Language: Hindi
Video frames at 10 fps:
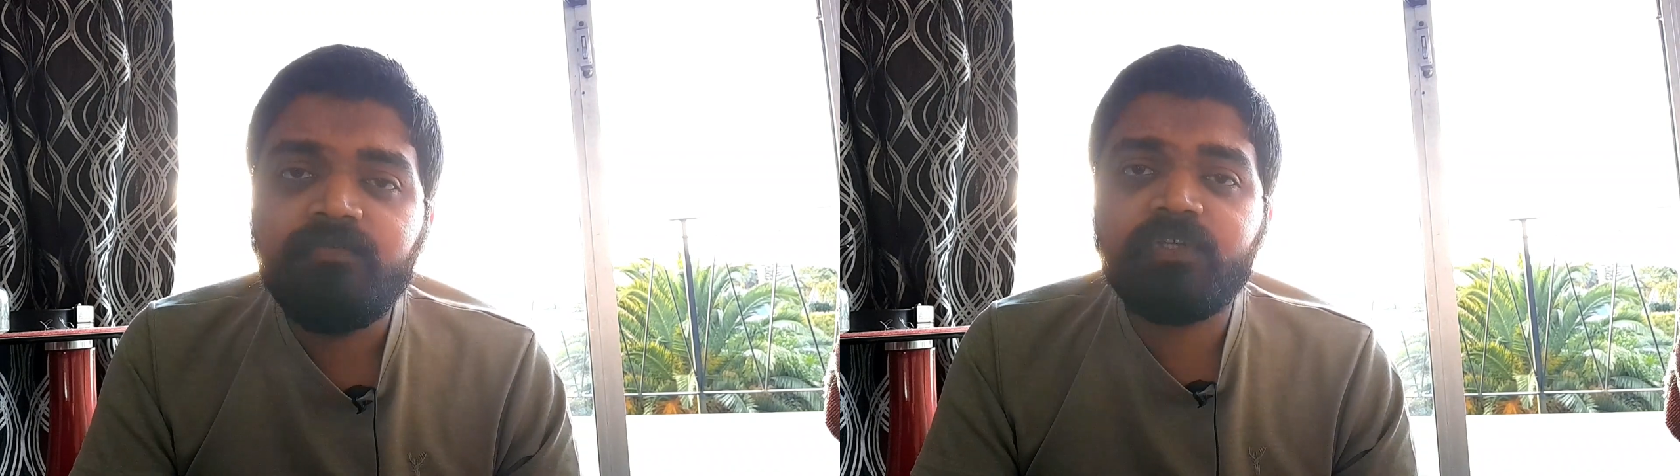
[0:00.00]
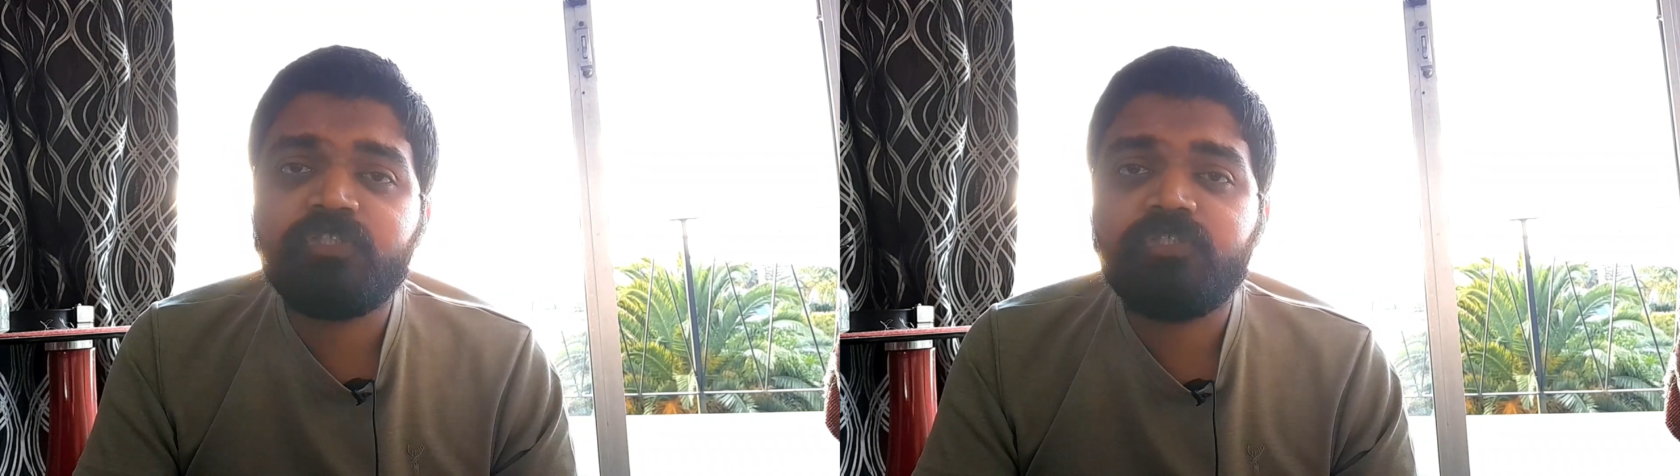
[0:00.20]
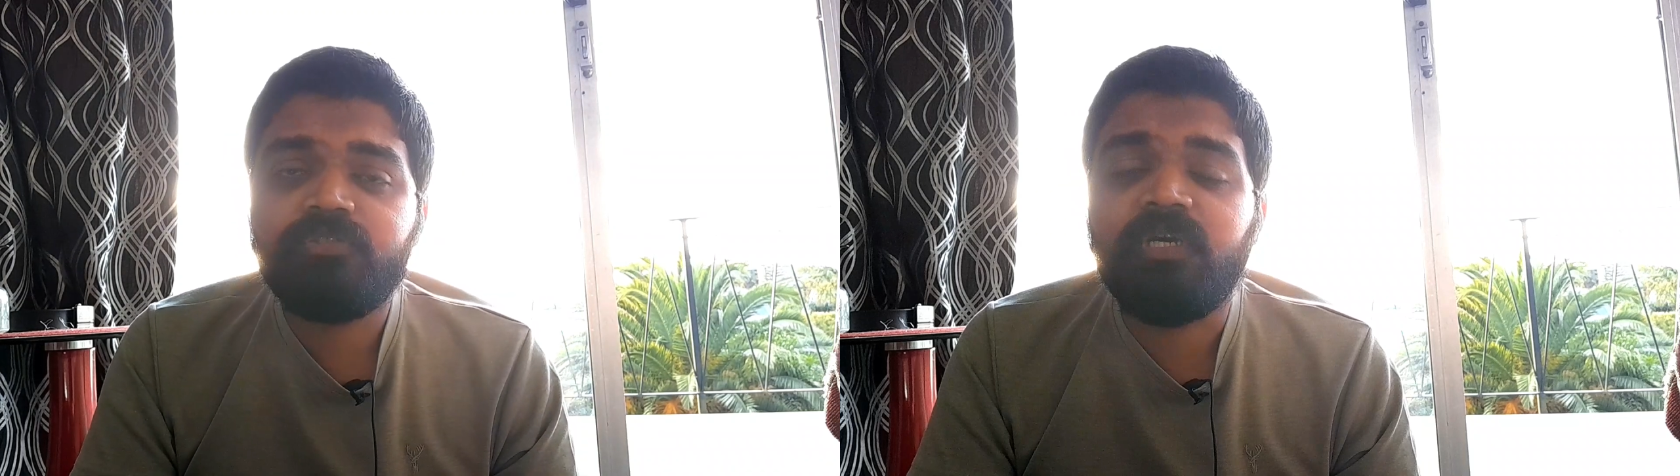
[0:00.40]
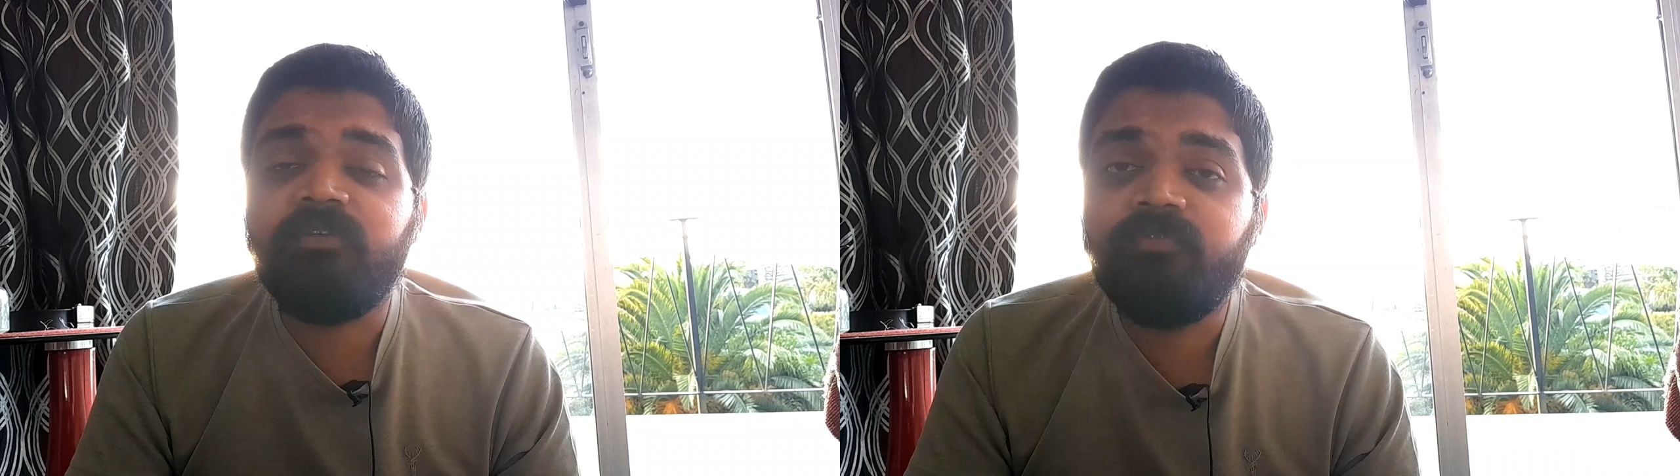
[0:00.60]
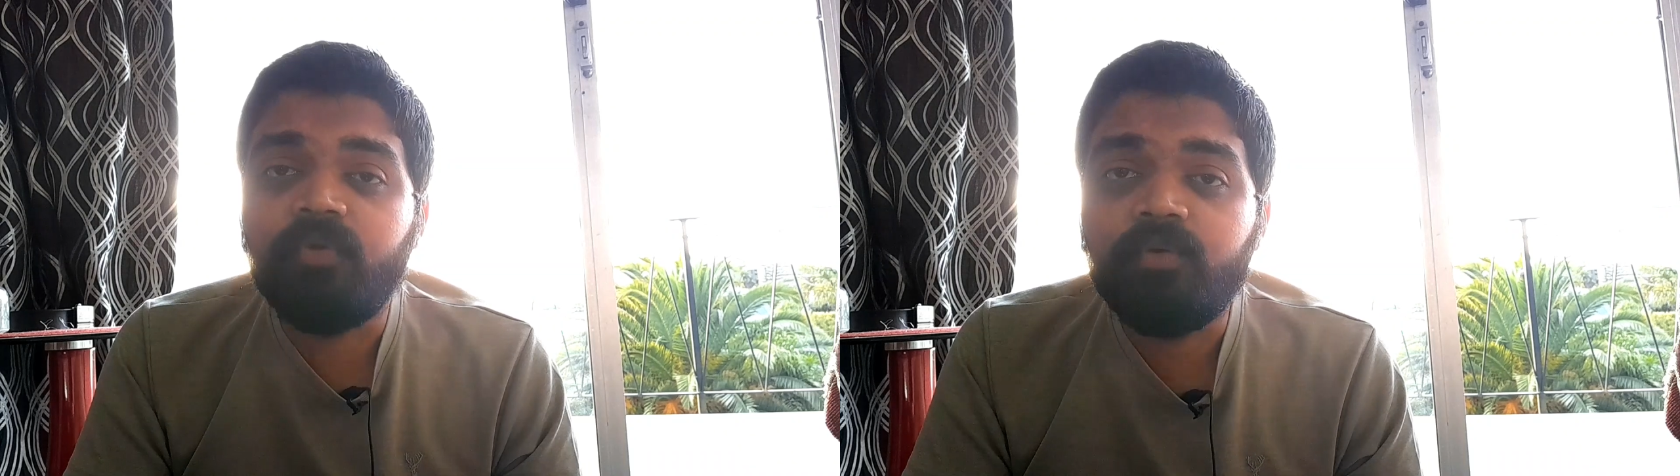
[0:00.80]
फर्स्ट
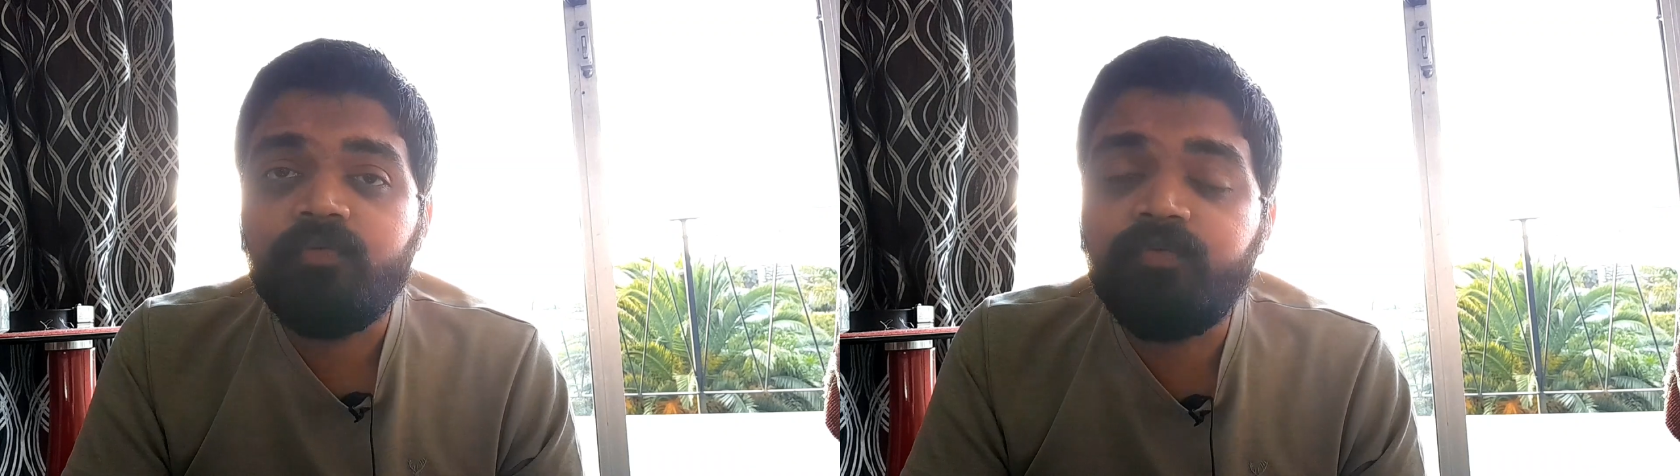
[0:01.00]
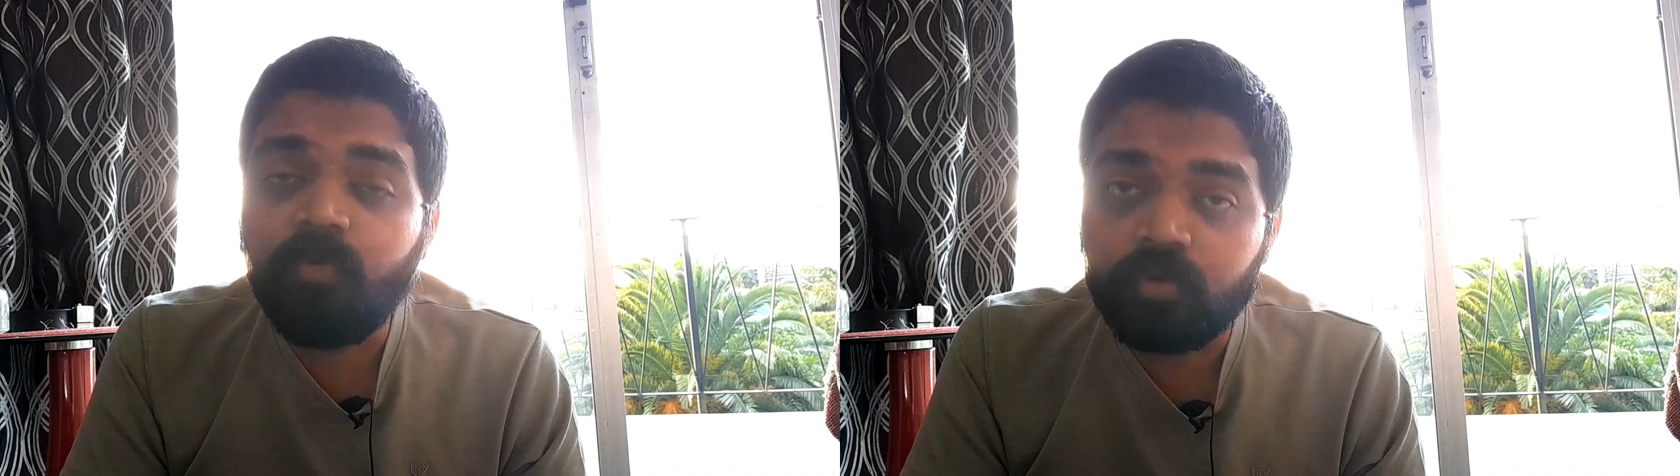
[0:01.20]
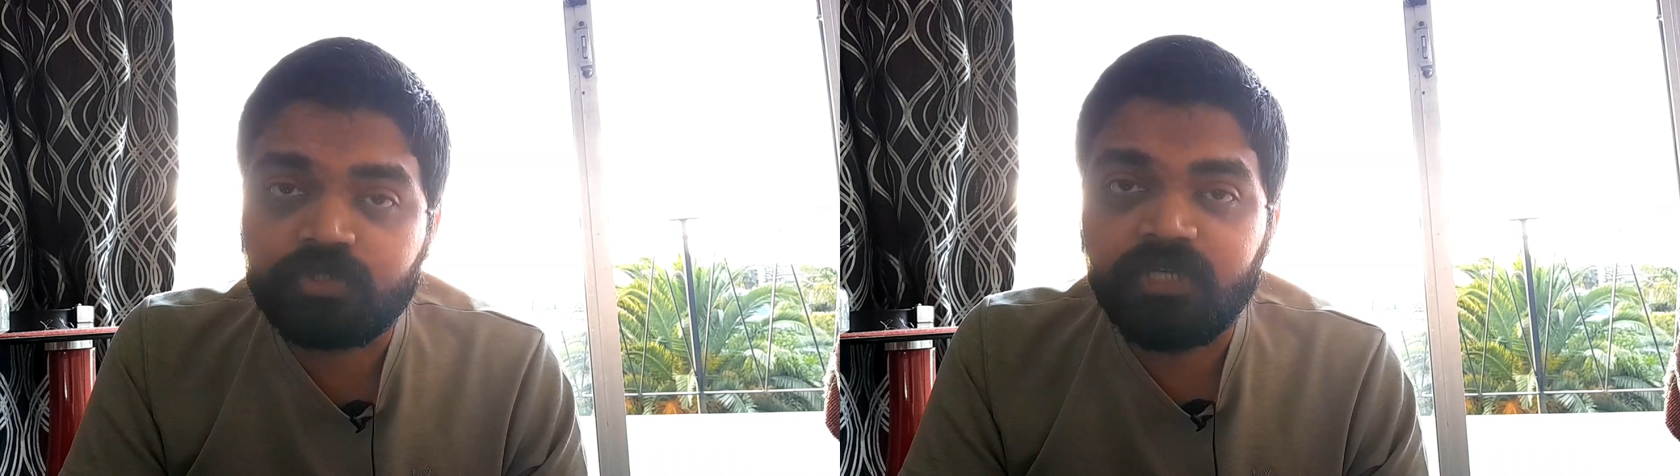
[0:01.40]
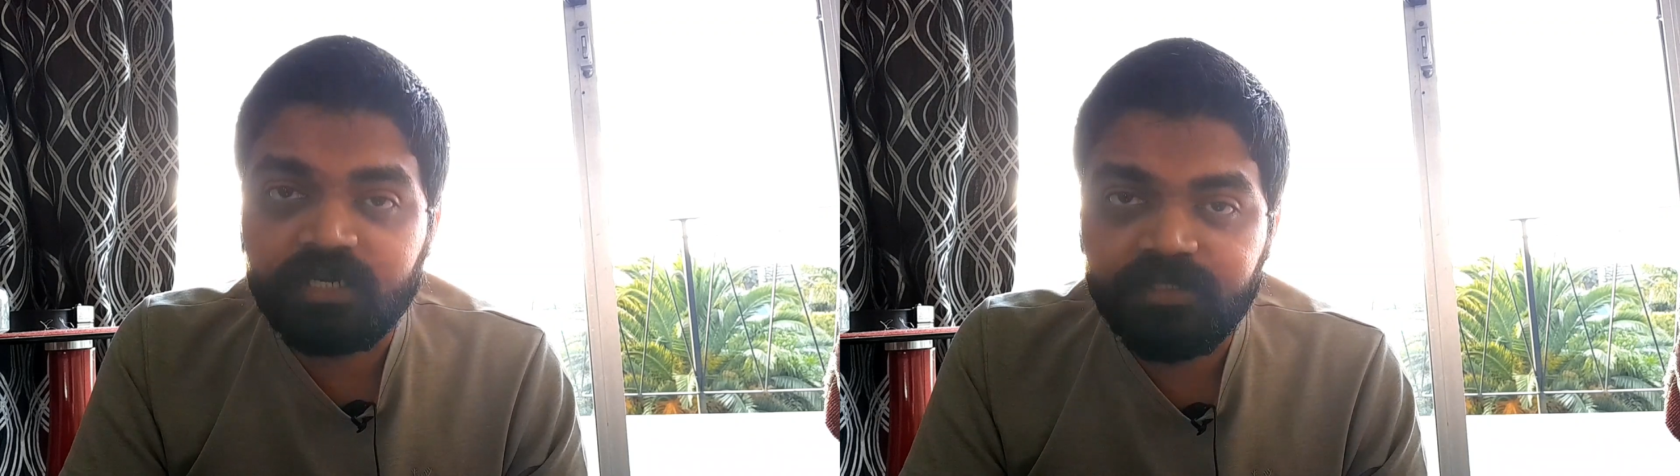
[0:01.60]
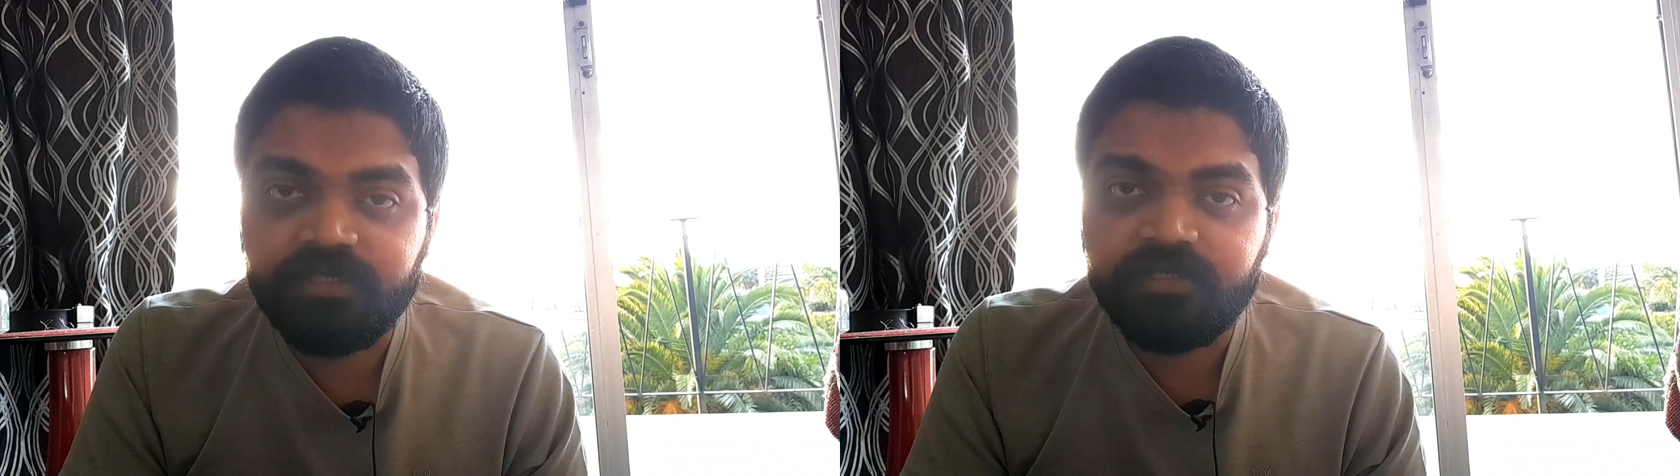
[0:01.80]
हाफ को फोर स्टार
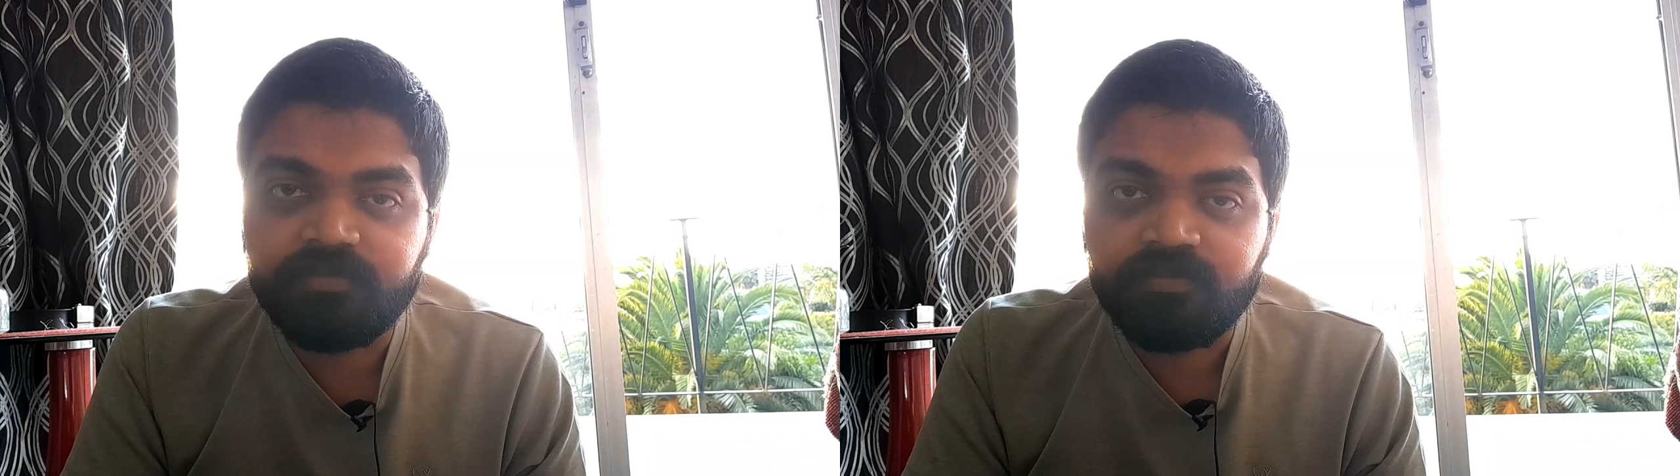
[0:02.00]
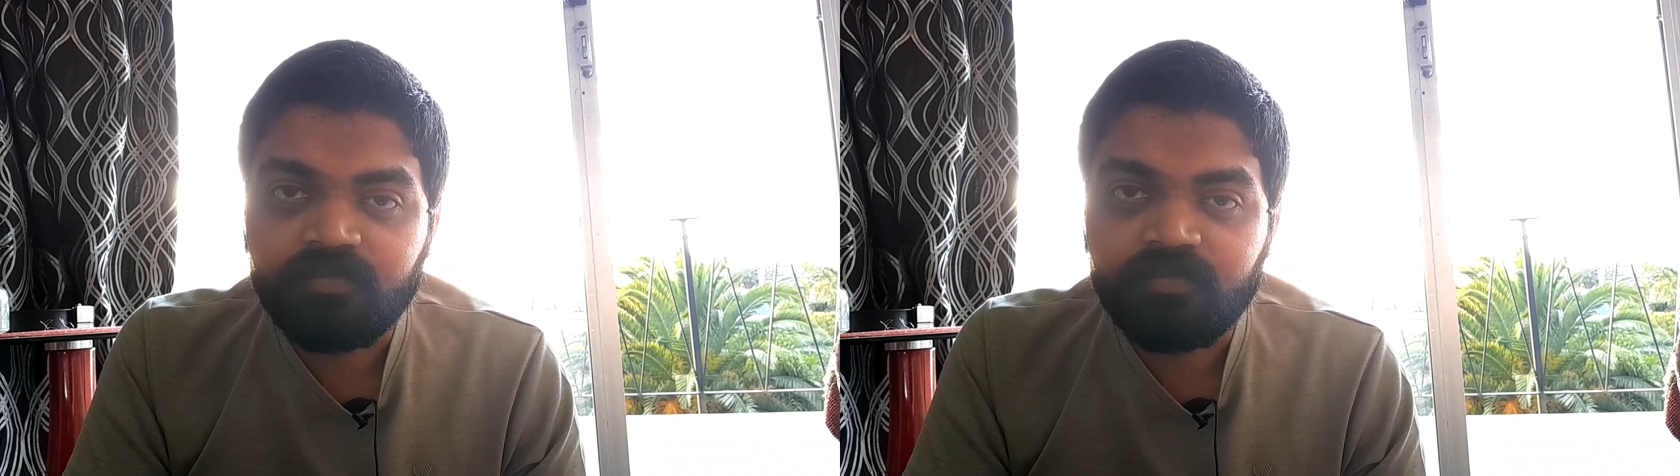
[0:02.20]
दिए हैं